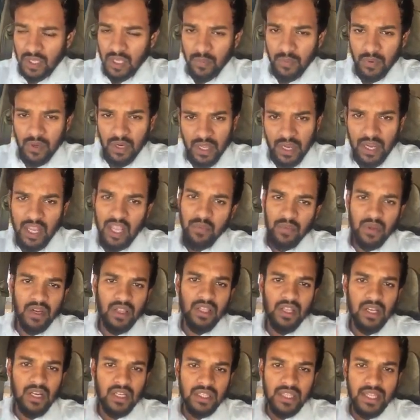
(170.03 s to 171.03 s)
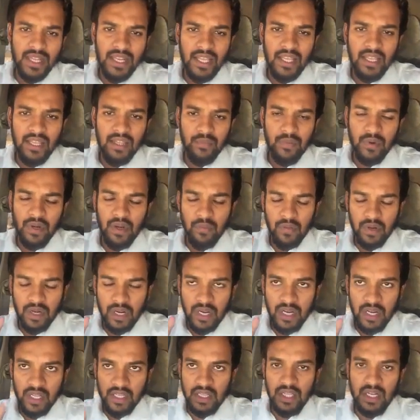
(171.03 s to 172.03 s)
இப்போ நிறைய மருந்துகள் தெரியுது இப்போ நம்ம
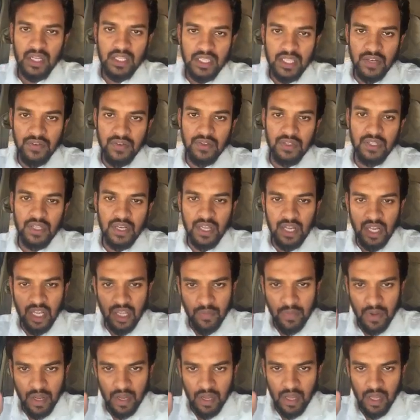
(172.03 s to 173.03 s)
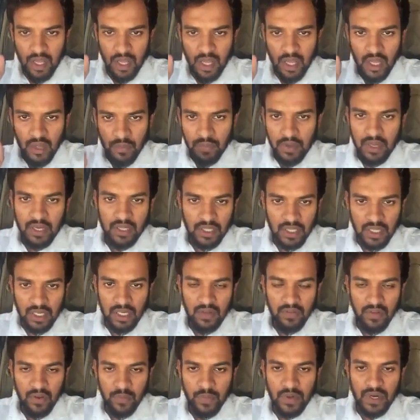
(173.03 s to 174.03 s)
கண்ணுக்கு தெரிஞ்சே வந்து நிறைய
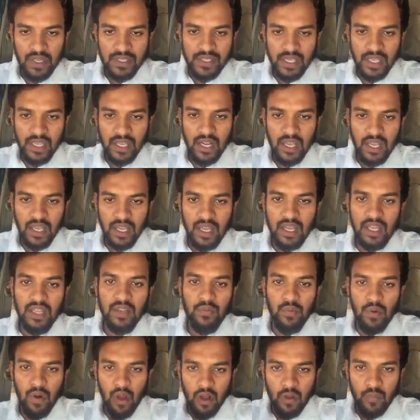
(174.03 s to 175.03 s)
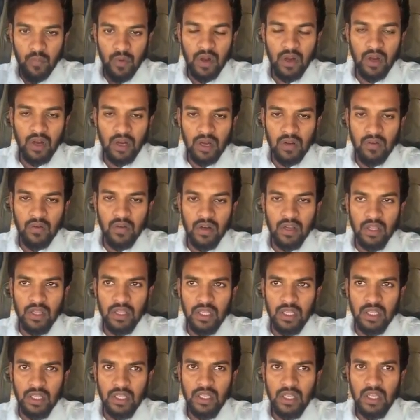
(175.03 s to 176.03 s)
மருந்துகளை விற்பனை செய்கிறாங்க அது பிளாக் மார்க்கெட்டில்
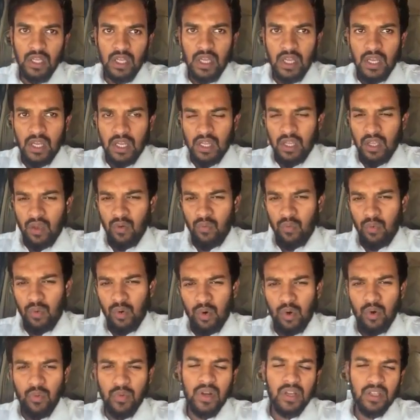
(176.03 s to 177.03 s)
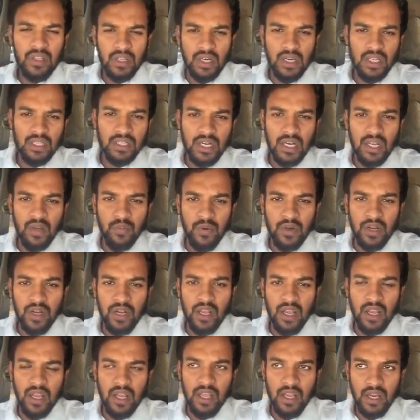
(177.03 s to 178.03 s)
வருது எவ்வளோ மருந்துகளை தடை
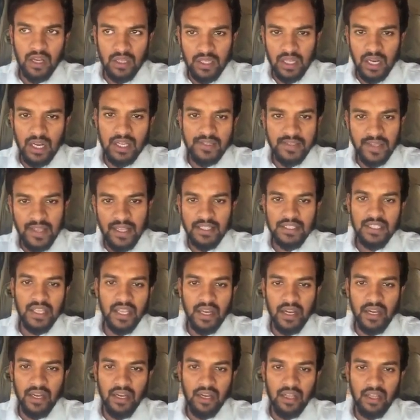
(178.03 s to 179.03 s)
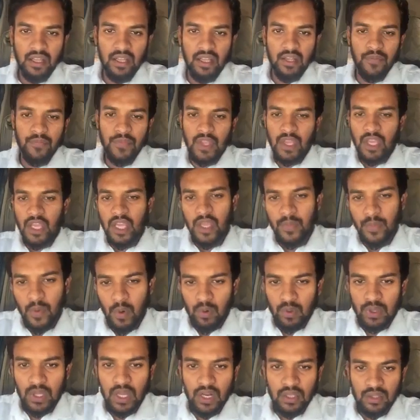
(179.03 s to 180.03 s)
பண்ணியிருக்காங்க இருந்தாலும் சேல்ஸ் ஆகிட்டு இருக்கு இப்போ
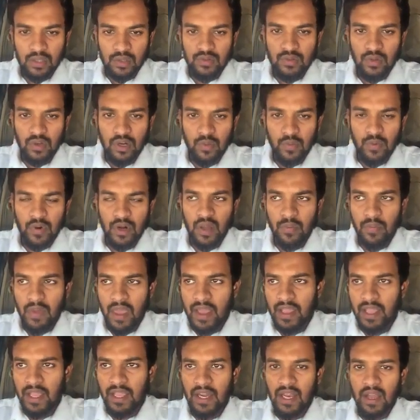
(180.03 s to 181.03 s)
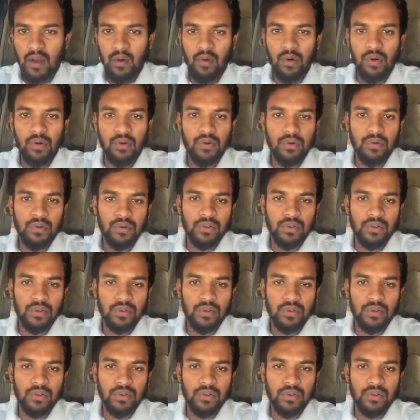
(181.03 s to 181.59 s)
உதாரணத்துக்கு சொல்ல போனால் மேகியில் அவ்வளோ